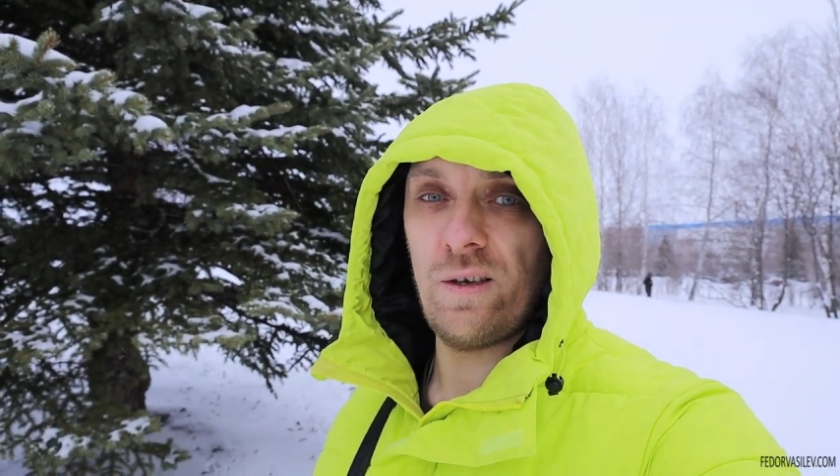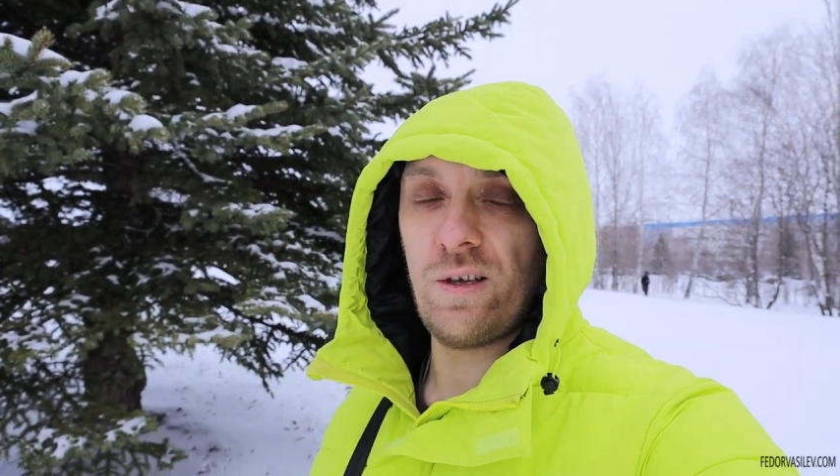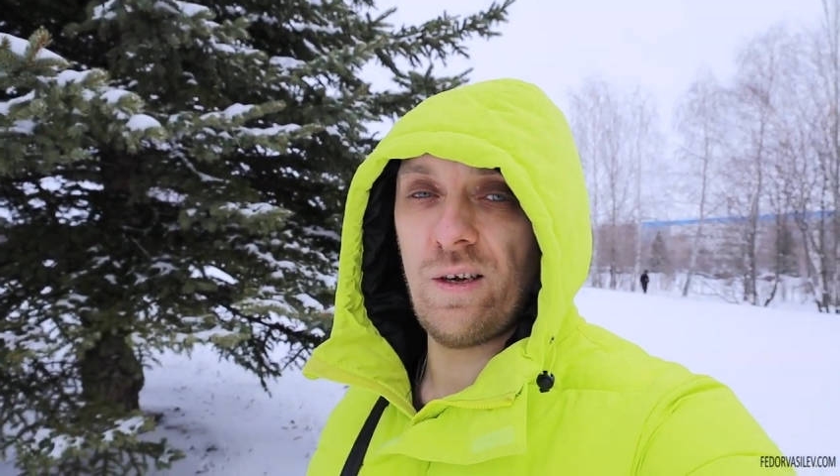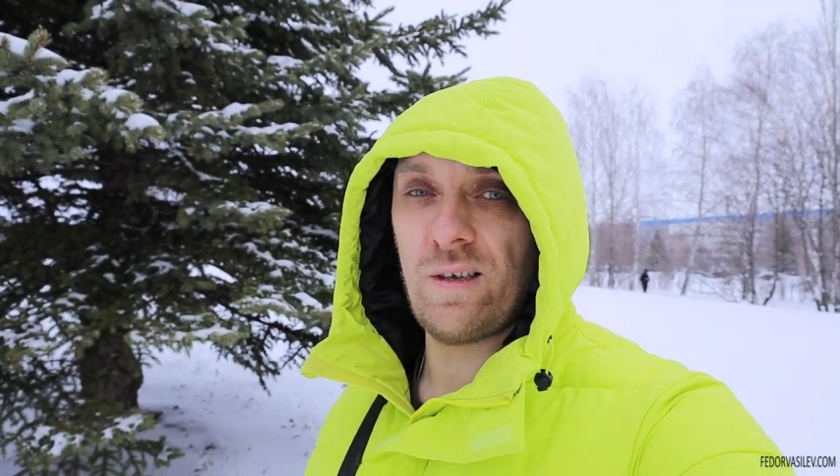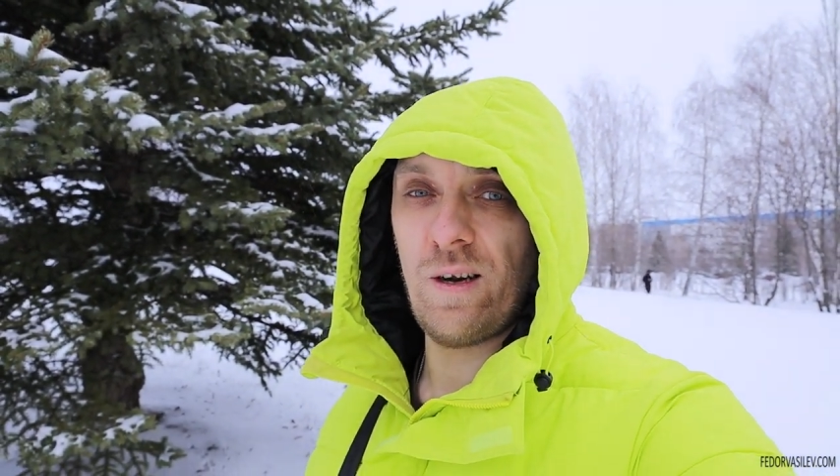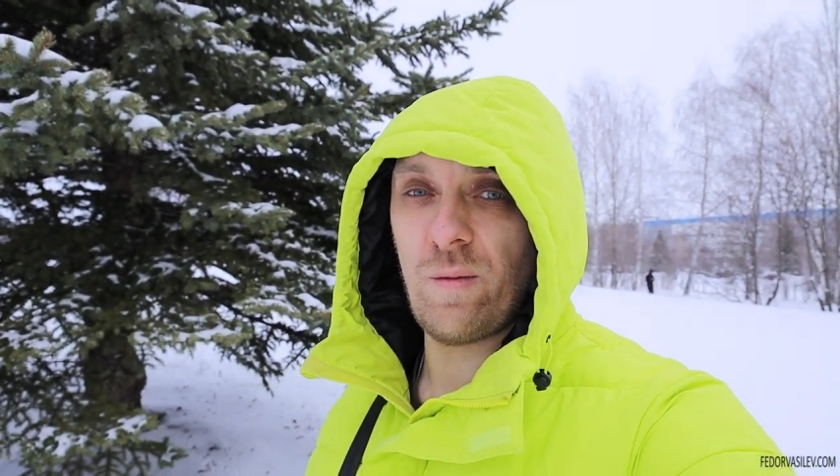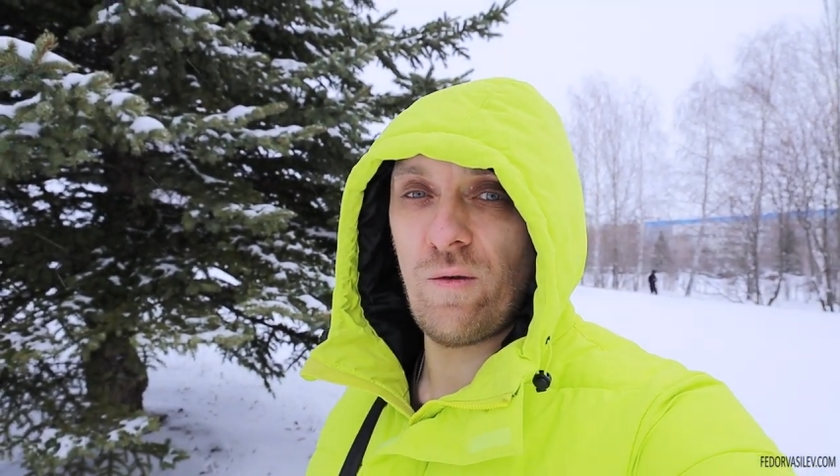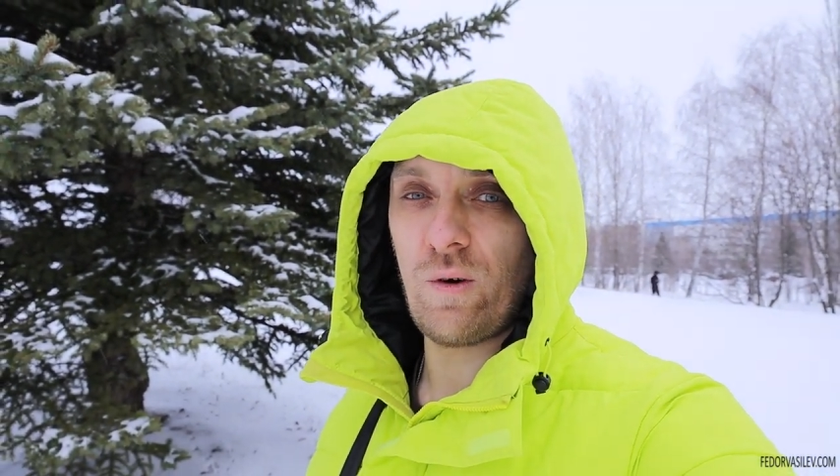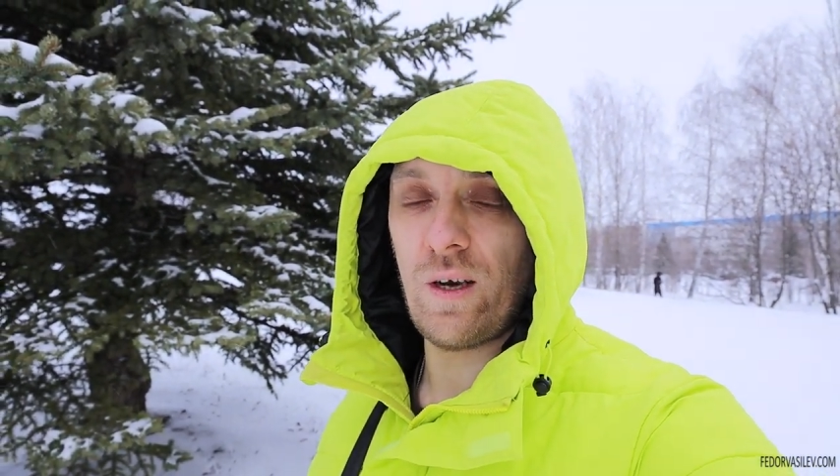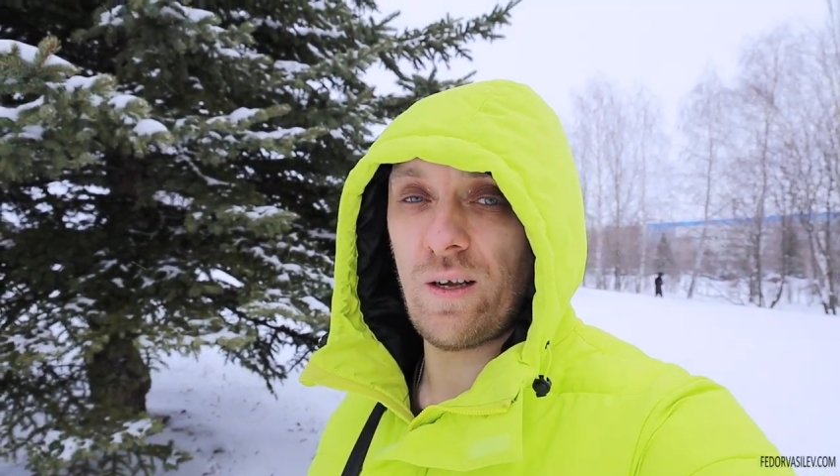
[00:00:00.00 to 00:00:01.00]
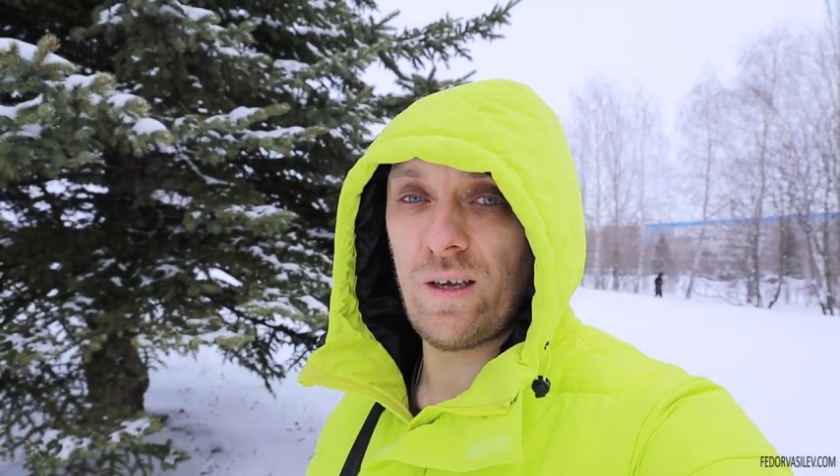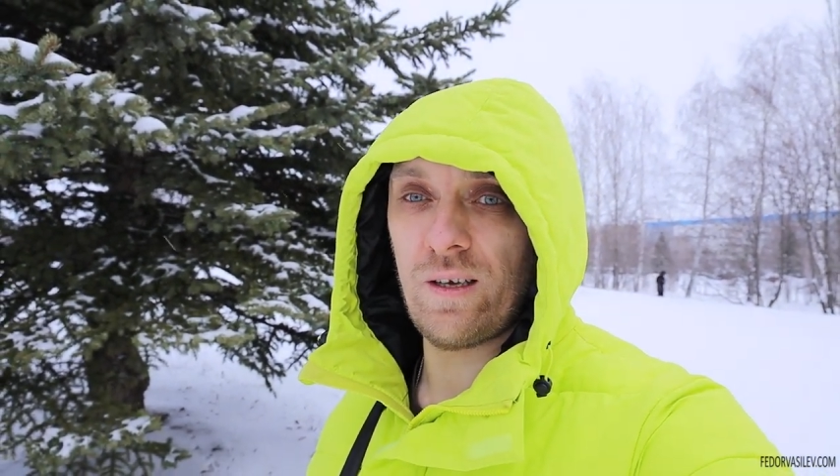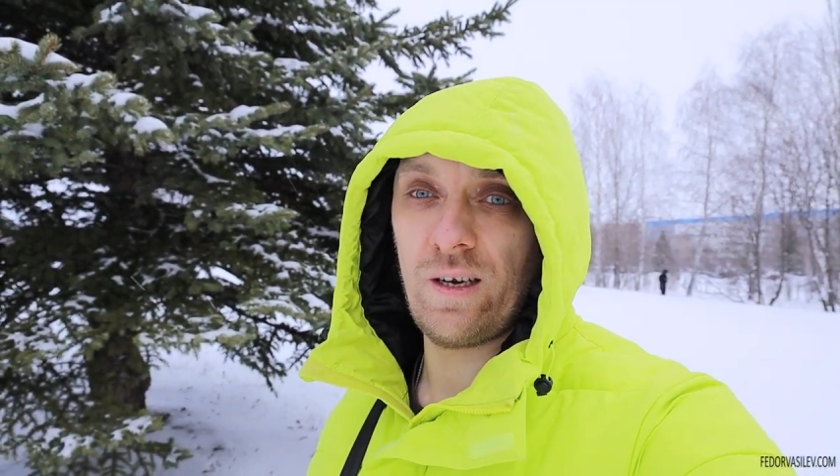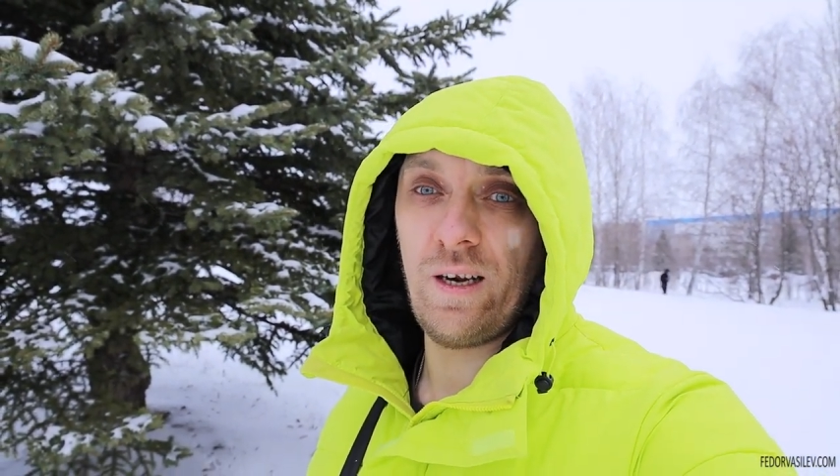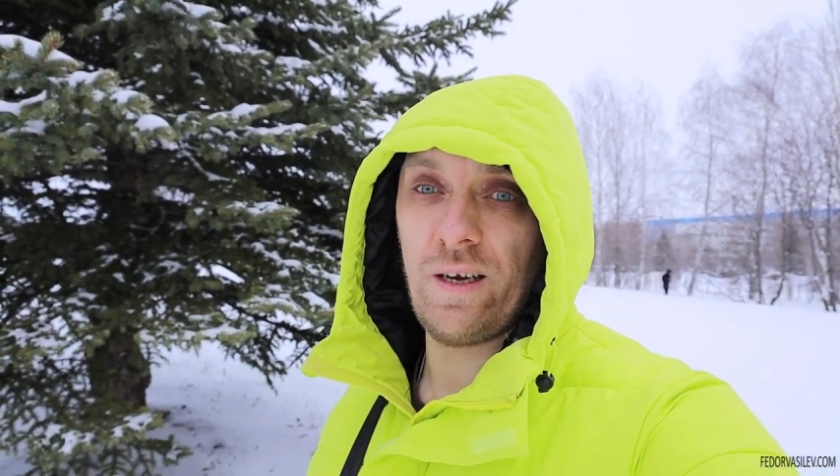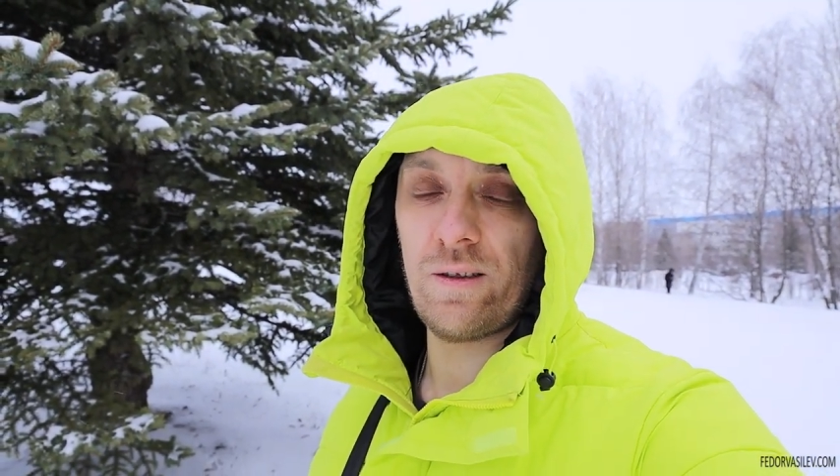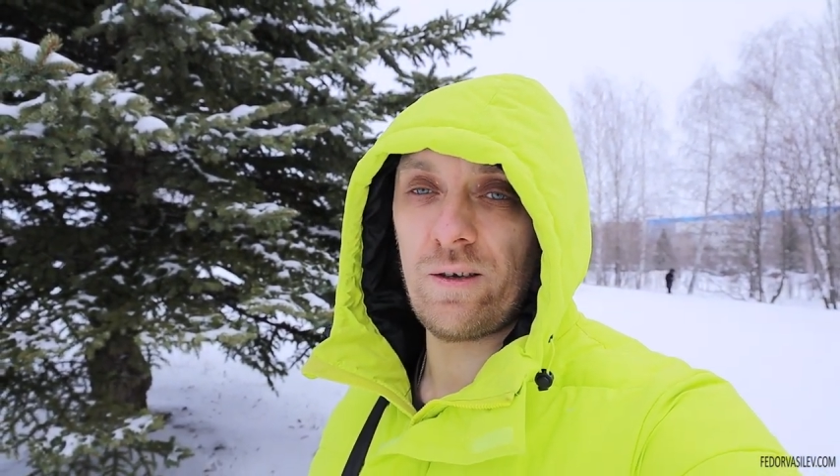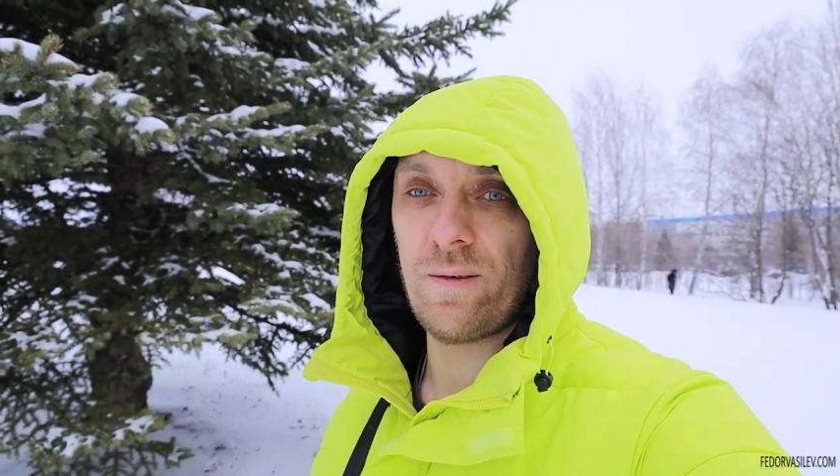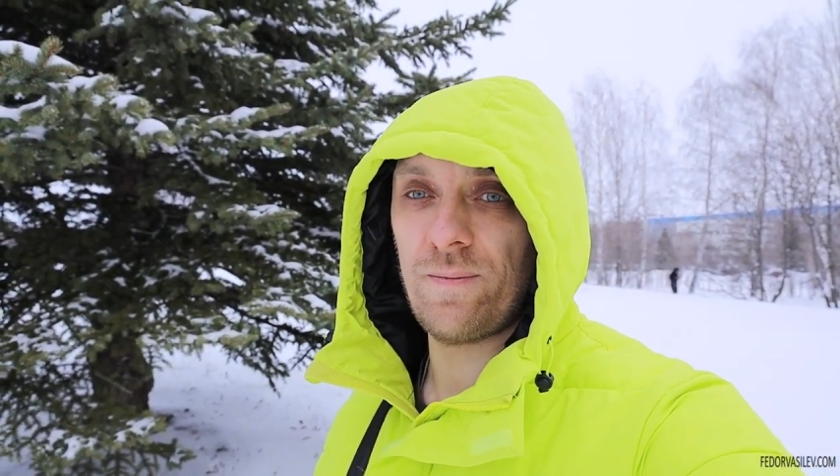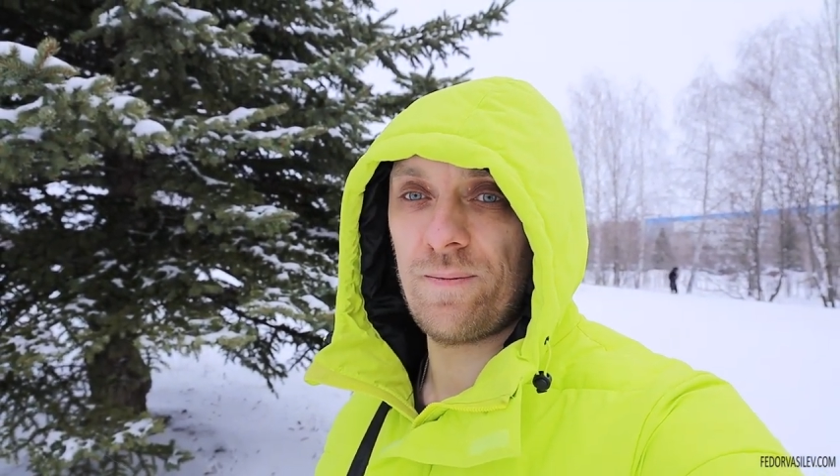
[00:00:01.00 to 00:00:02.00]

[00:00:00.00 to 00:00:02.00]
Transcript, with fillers: зрители моего канала, и клиенты.